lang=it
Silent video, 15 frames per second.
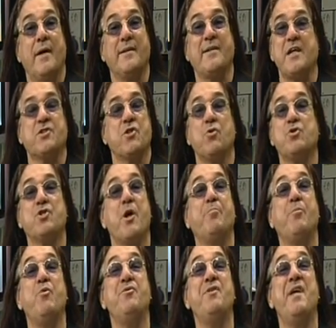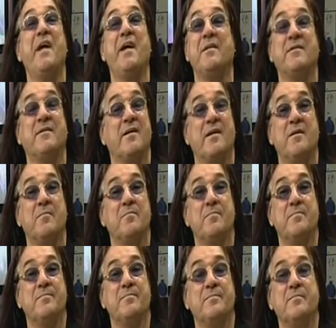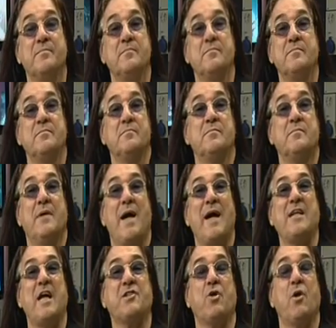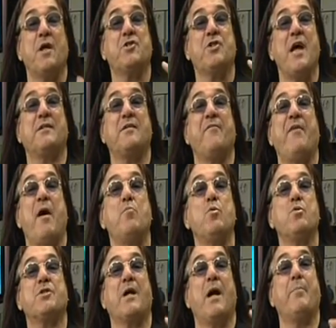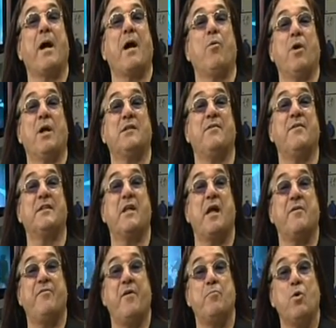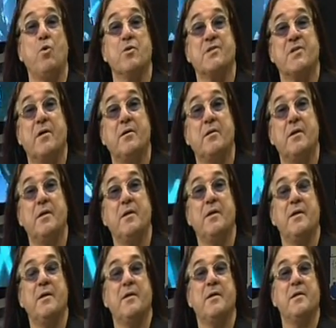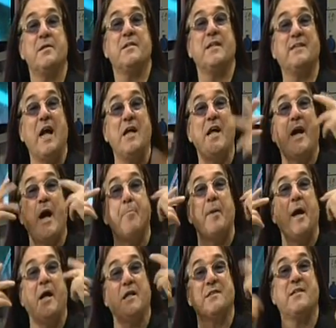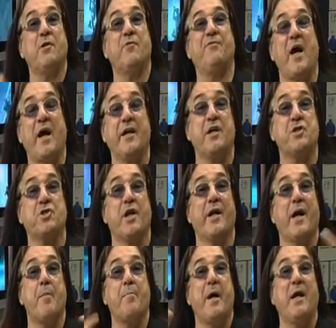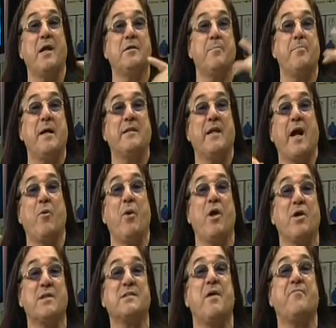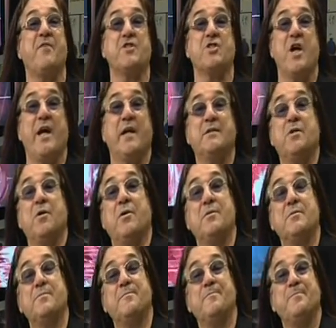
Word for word: Adesso non c'è più niente. Adesso la gente fa musica perché vuole diventare famosa. Si taglia i capelli, si fa crescere i capelli, dipende da quello che sta facendo.